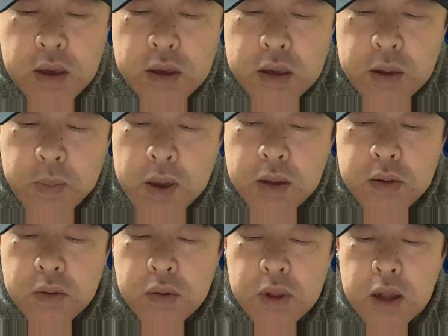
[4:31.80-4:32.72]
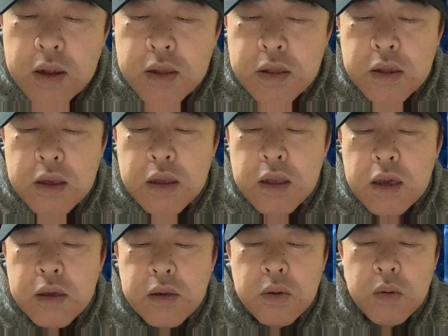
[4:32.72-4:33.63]
イベント慣れして
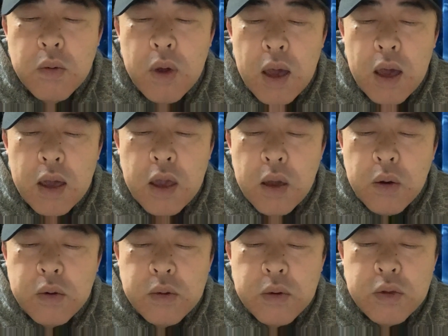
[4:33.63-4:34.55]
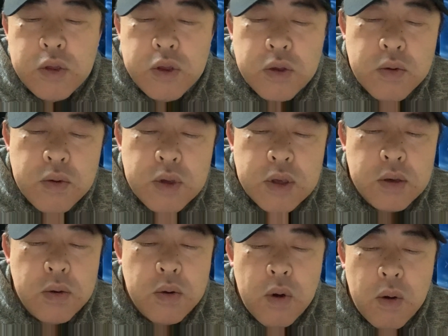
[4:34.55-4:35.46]
ない人はこの
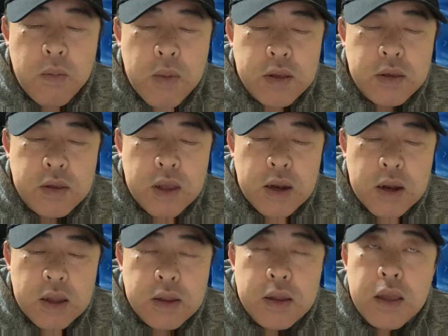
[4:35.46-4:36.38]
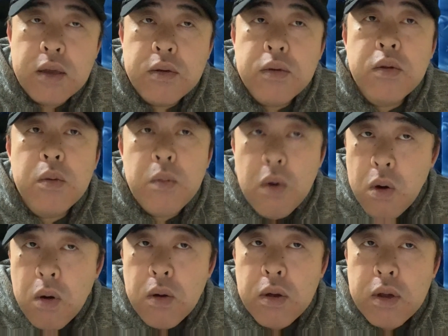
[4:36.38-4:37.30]
順位をまず狙っていくの
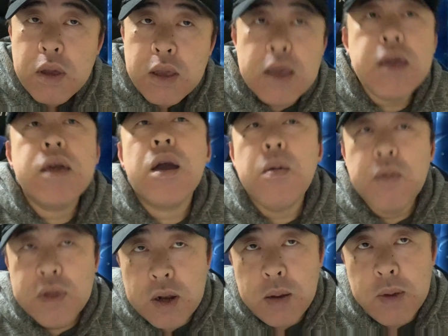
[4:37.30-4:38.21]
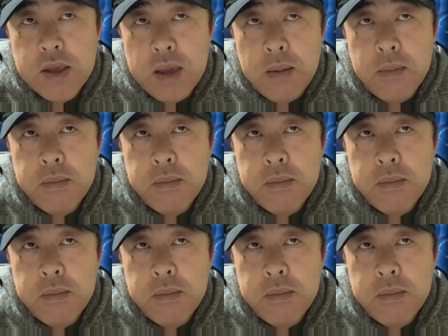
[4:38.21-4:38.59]
もいいかもしれません。